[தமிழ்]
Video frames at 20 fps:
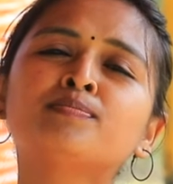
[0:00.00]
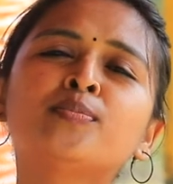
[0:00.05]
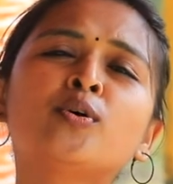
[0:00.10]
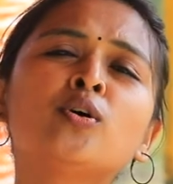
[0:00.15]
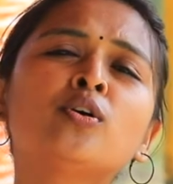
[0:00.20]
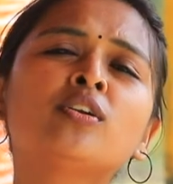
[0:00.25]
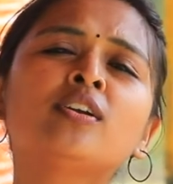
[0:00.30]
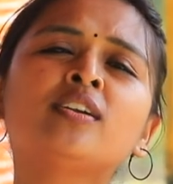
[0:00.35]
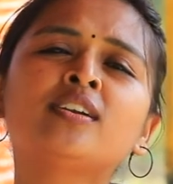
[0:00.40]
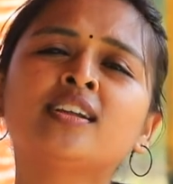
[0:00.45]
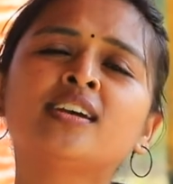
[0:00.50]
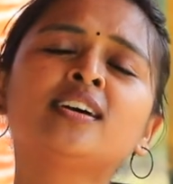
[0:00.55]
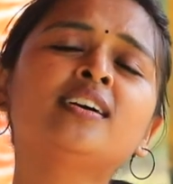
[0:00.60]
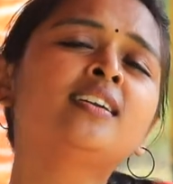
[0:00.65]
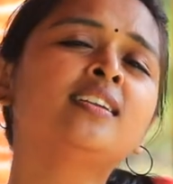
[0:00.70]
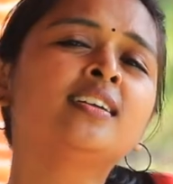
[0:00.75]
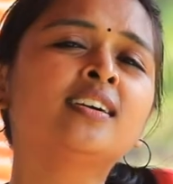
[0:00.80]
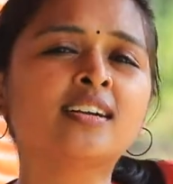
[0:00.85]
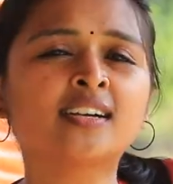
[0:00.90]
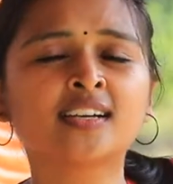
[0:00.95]

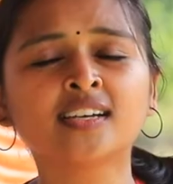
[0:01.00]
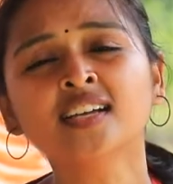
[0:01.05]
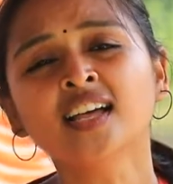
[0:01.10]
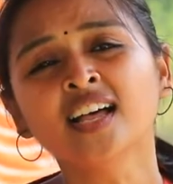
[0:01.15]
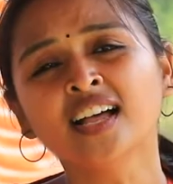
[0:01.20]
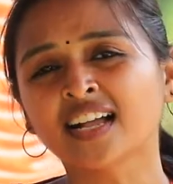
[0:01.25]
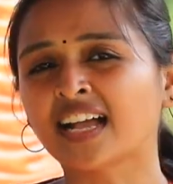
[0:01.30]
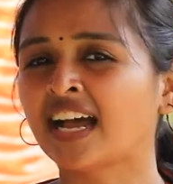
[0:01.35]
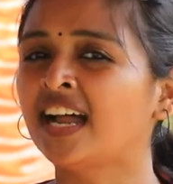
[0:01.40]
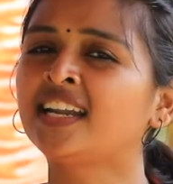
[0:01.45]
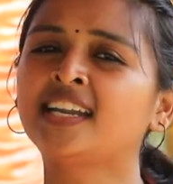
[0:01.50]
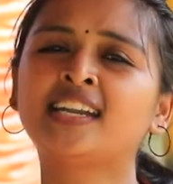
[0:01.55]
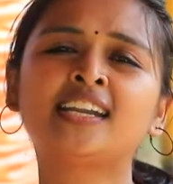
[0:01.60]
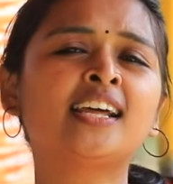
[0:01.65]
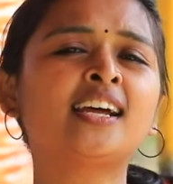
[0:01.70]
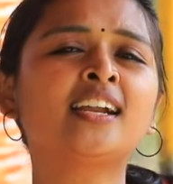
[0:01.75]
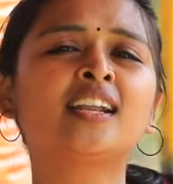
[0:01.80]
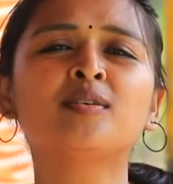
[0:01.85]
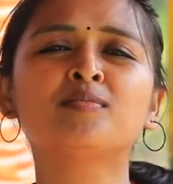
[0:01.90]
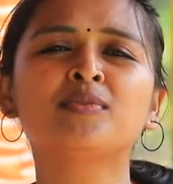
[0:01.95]
பொருட்களுக்கு
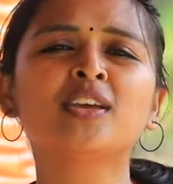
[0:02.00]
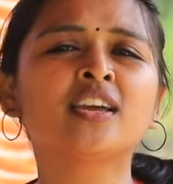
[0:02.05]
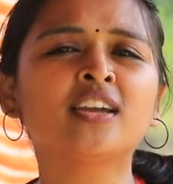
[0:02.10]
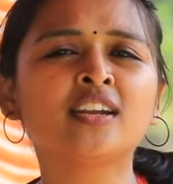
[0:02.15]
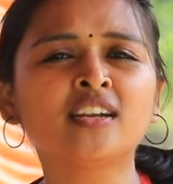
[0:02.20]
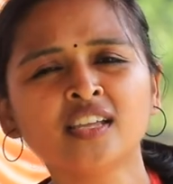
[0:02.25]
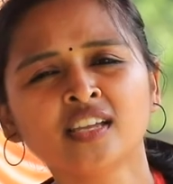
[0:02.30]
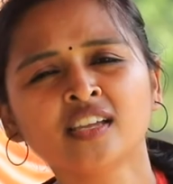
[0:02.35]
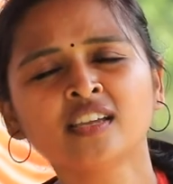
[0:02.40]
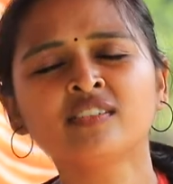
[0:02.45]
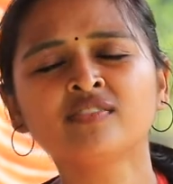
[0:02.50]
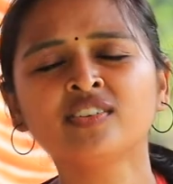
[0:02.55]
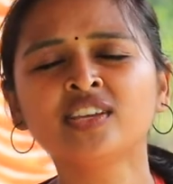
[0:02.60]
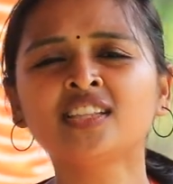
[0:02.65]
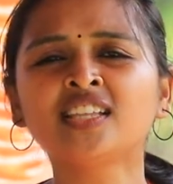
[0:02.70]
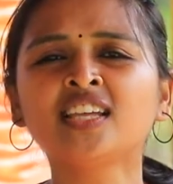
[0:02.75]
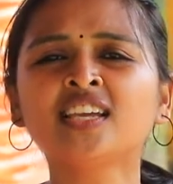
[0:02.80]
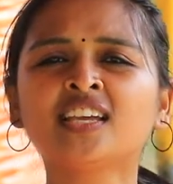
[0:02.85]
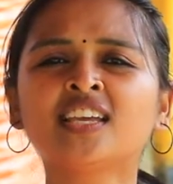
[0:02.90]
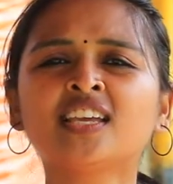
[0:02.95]
கட்டணம் ஏனி
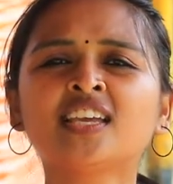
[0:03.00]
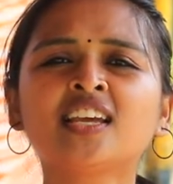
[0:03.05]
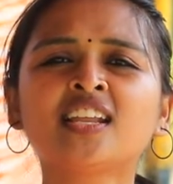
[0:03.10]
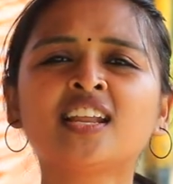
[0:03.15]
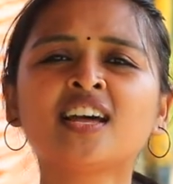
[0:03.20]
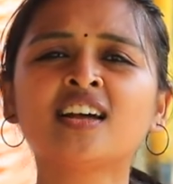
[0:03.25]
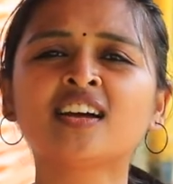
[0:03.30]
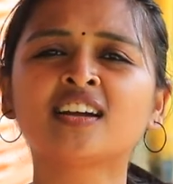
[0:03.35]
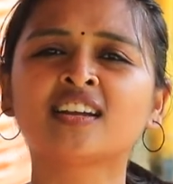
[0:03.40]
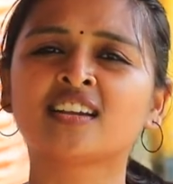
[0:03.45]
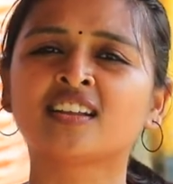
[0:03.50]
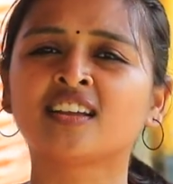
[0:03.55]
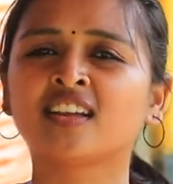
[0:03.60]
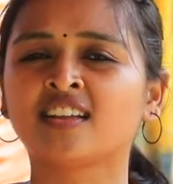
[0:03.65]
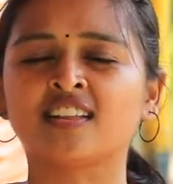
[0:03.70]
விதிக்கிறான்